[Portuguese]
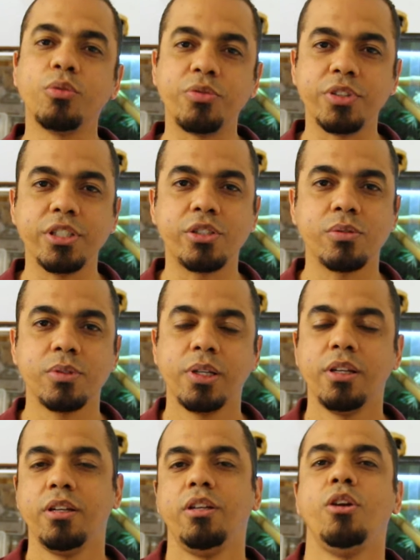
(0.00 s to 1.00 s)
do vídeo
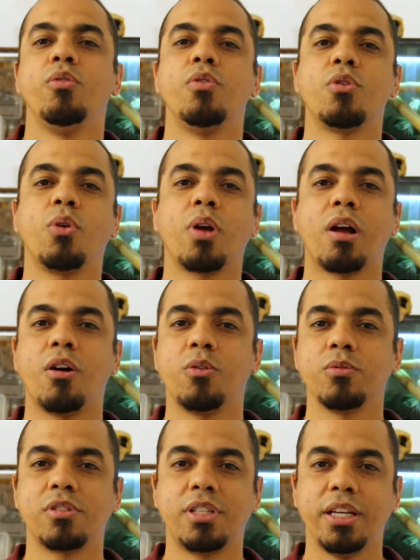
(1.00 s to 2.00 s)
eu vou colocar
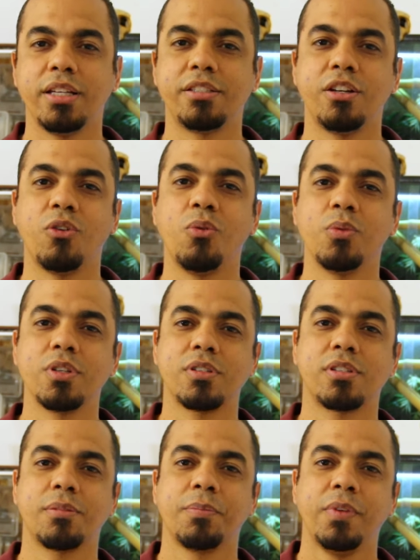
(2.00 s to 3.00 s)
alguns takes de
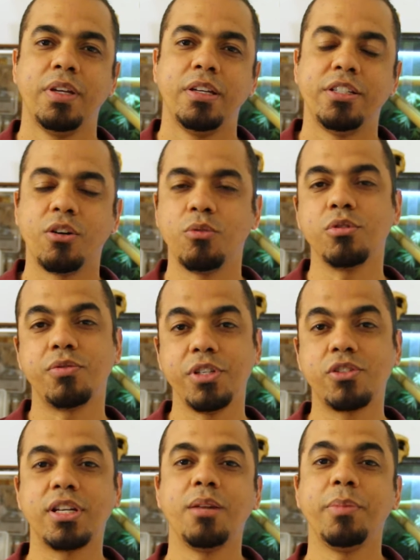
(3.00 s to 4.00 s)
algumas de alguns
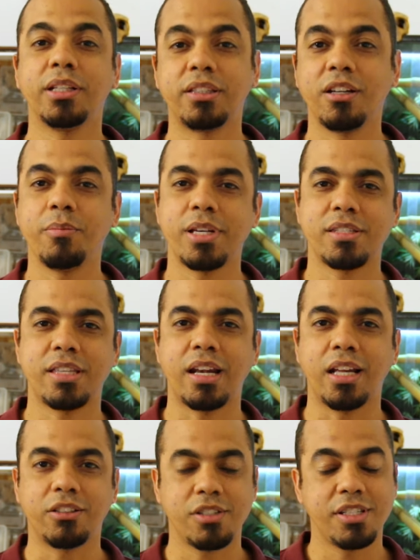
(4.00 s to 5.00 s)
vídeos alimentando minhas
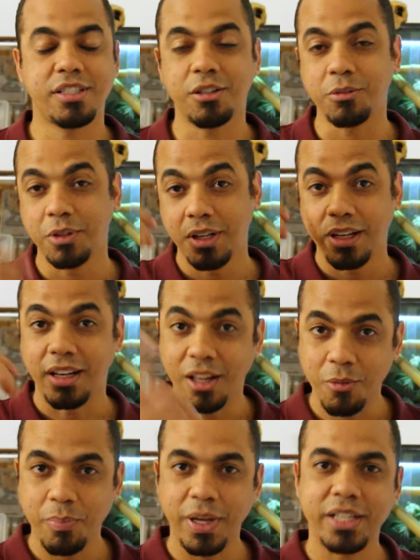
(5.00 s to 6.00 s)
tarântulas, então
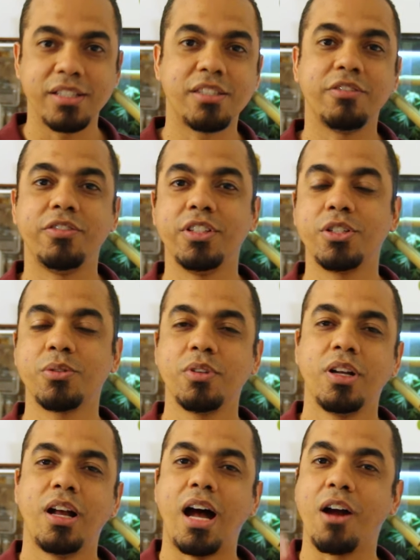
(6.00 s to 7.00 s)
não perde esse
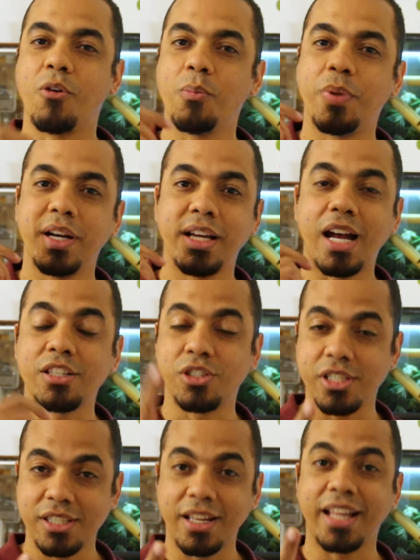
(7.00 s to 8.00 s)
vídeo, acompanha,
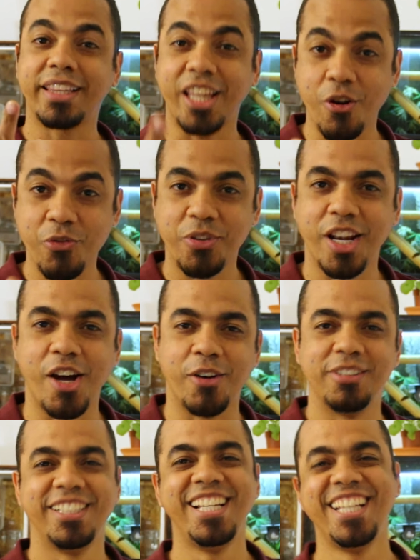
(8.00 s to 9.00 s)
assista até o
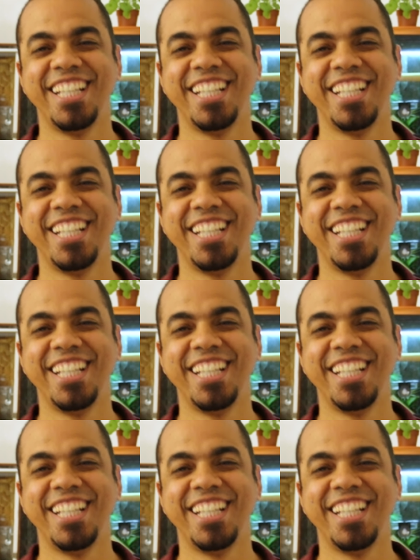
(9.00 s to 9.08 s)
final.